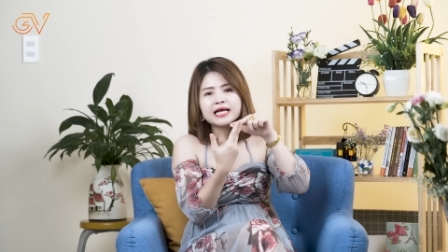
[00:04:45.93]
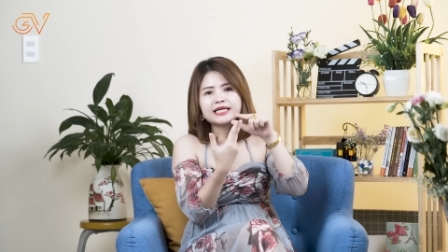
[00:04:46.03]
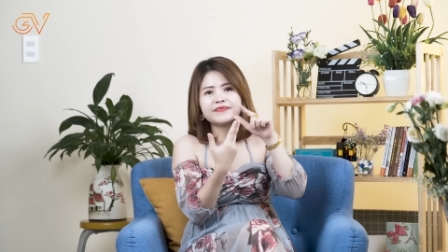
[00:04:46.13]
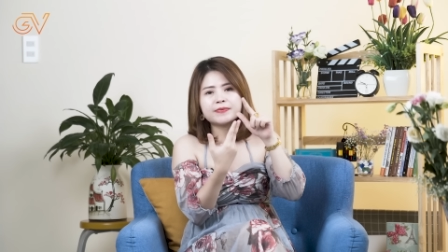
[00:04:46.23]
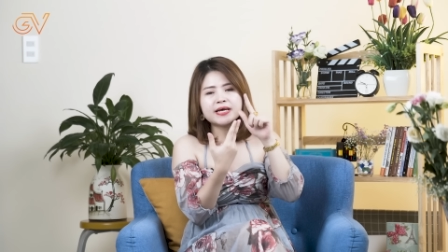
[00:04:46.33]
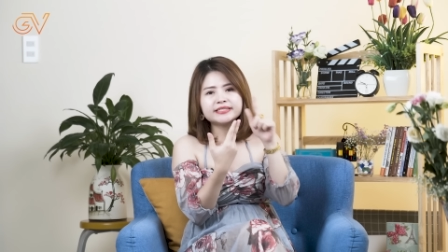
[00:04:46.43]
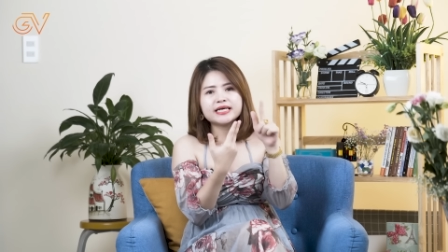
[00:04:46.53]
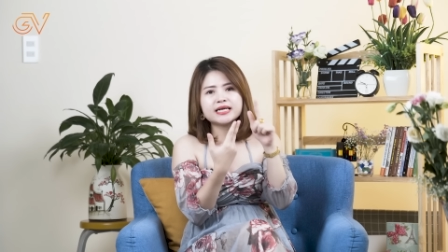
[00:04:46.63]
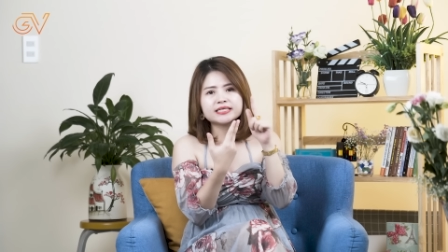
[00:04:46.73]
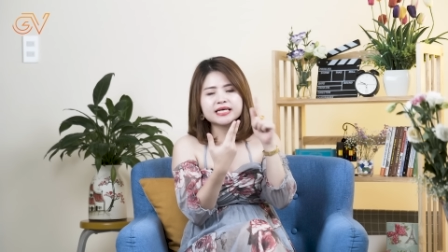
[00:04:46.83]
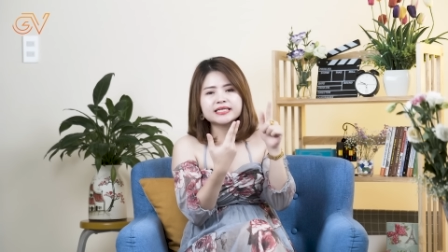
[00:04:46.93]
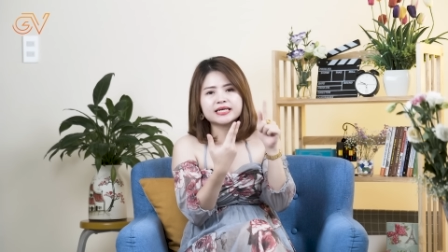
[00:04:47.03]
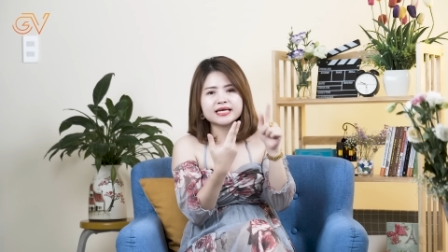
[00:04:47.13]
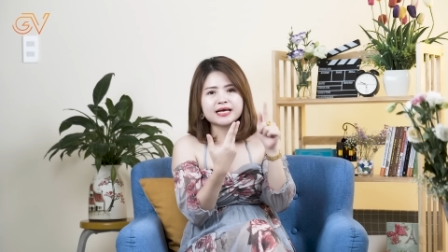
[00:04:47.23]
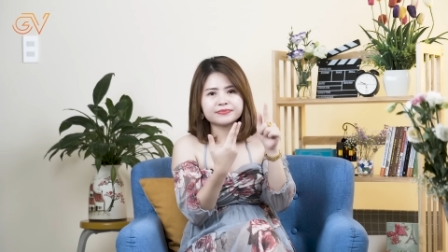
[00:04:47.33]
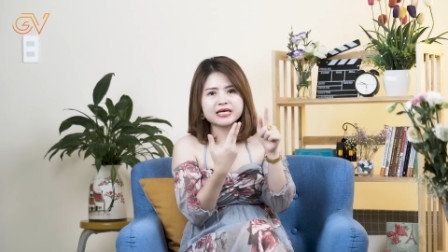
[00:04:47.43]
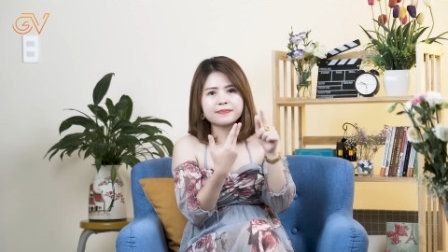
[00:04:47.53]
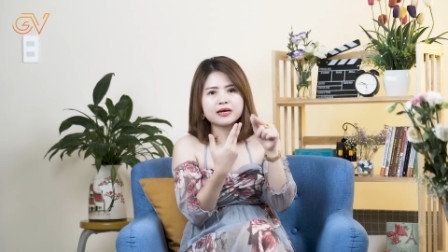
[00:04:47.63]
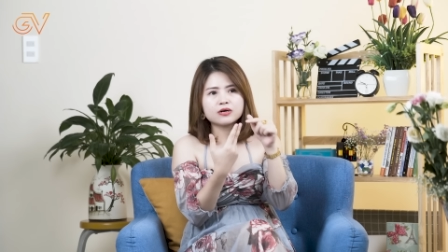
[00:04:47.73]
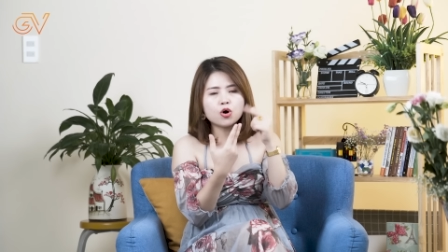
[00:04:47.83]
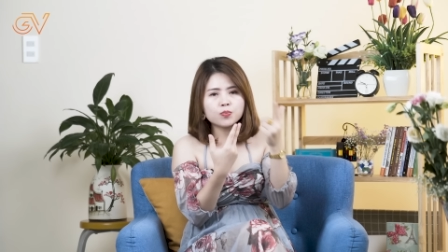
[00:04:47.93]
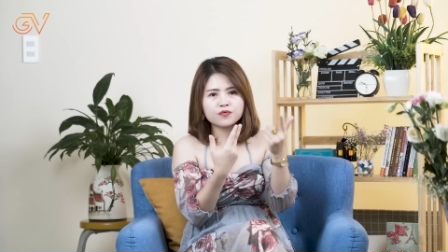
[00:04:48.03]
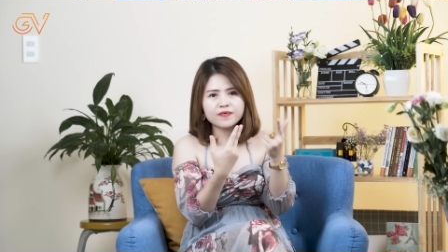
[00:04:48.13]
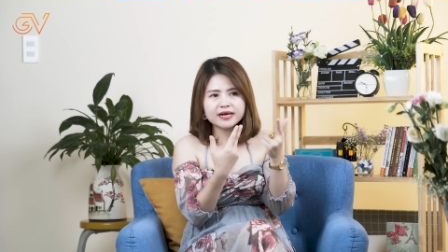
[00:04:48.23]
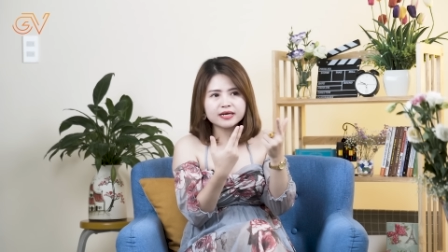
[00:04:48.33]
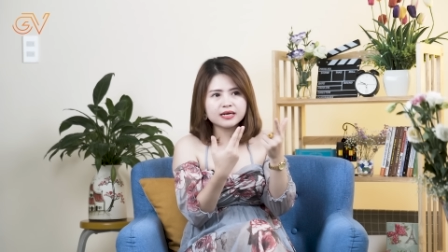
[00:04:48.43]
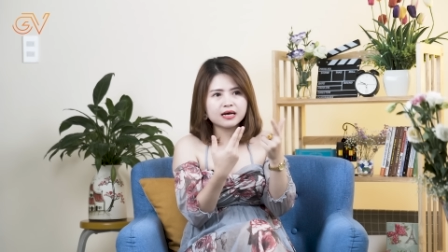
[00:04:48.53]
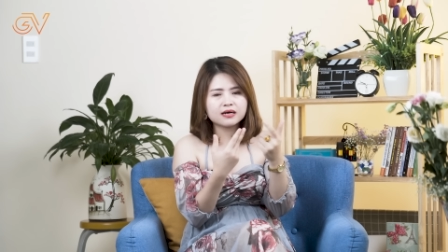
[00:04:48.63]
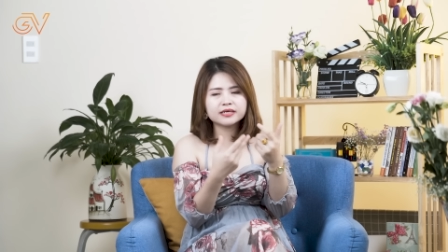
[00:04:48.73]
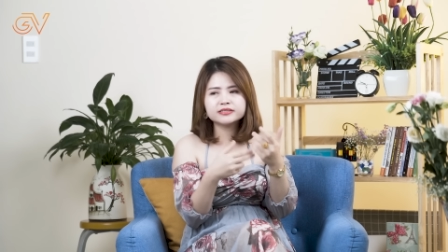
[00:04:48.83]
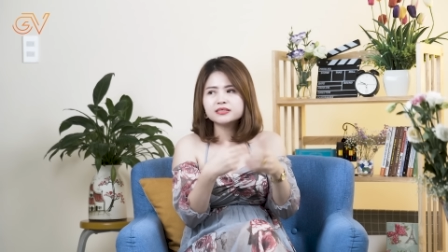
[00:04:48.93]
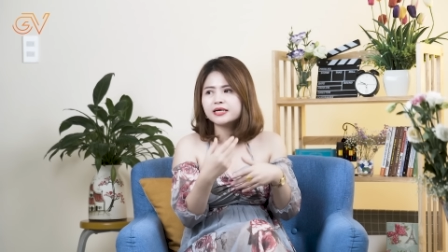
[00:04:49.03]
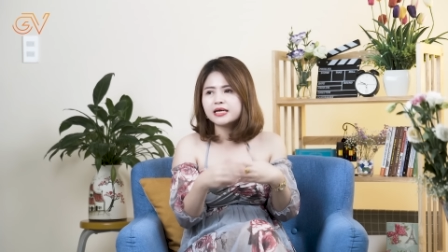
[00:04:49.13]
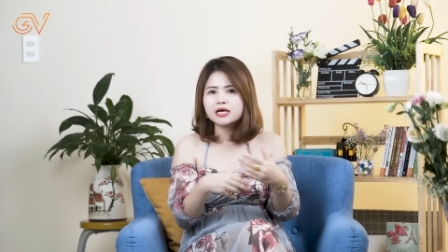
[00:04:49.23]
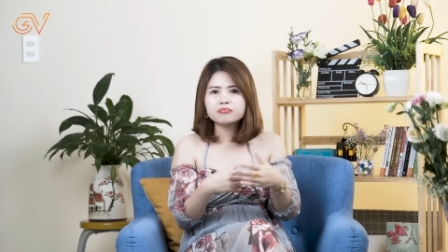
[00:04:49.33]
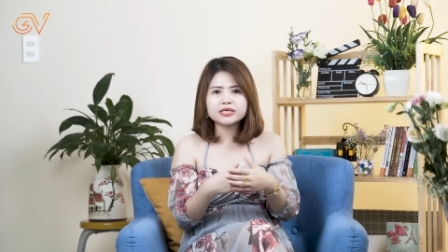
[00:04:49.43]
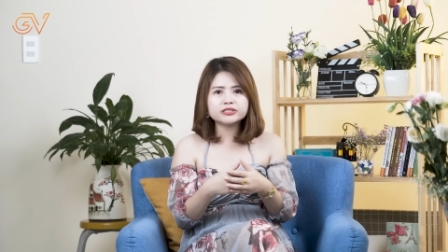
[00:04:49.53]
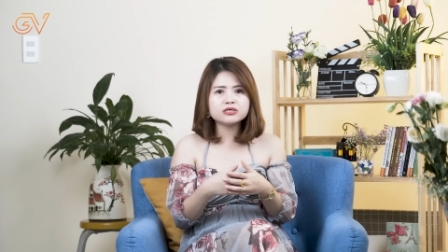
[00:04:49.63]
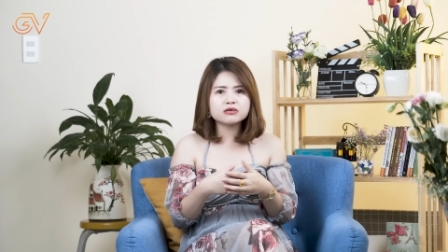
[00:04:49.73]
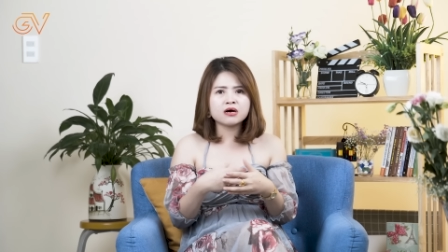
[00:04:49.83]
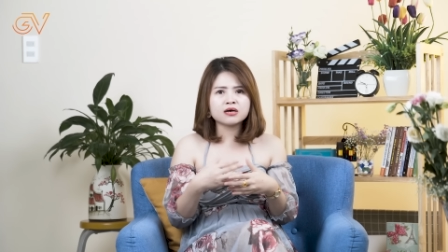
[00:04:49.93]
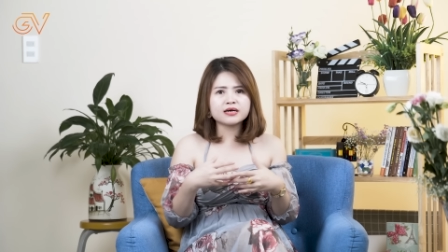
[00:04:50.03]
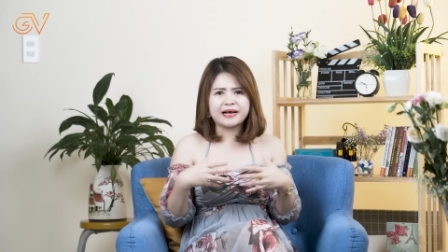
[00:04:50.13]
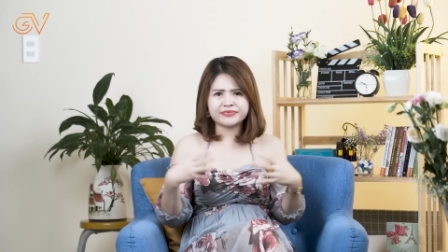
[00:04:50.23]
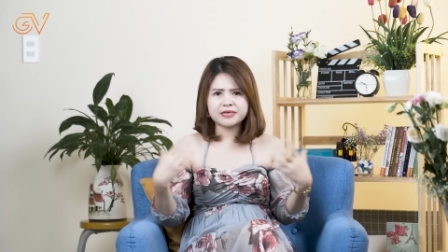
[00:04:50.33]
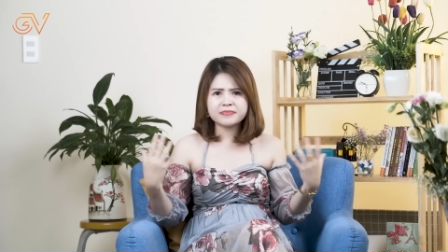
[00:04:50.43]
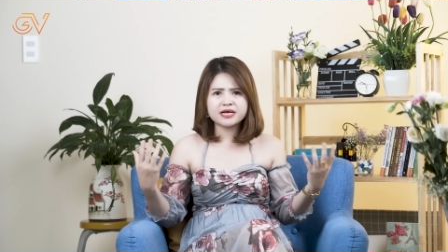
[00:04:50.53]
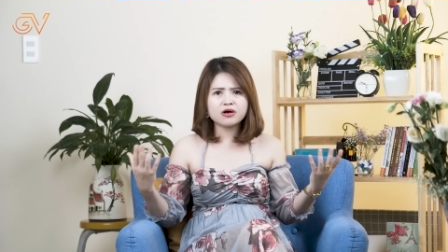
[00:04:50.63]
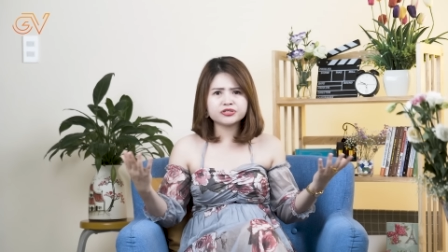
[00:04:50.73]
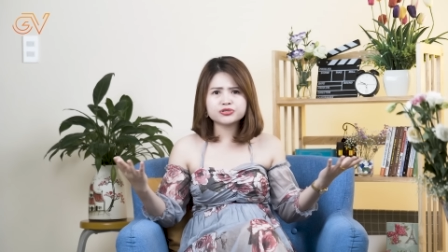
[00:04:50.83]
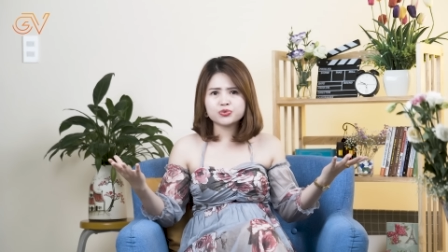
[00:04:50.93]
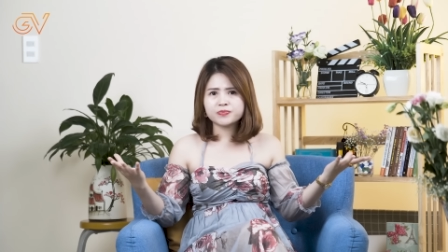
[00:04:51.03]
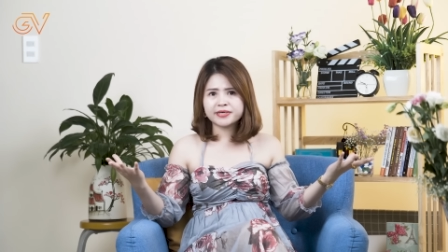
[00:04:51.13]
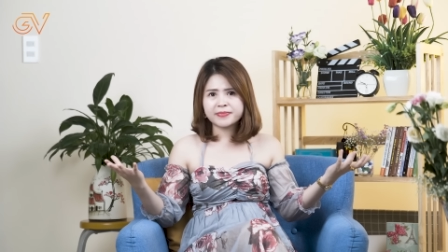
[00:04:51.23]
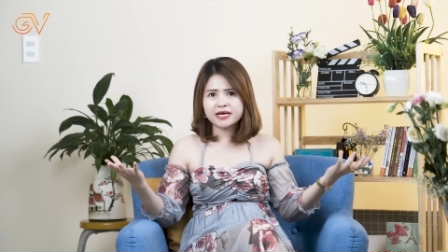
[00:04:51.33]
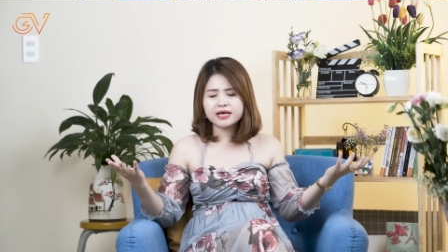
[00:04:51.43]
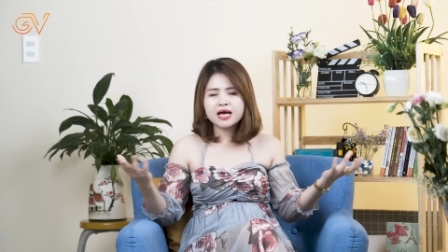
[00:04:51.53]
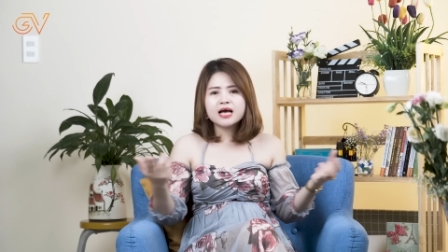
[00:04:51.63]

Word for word: tại vì bên trên là dây thần kinh cảm giác bạn hôn một phát ấy là gần như người đàn ông ấy chưa có cảm giác mấy họ chưa dùng mình mấy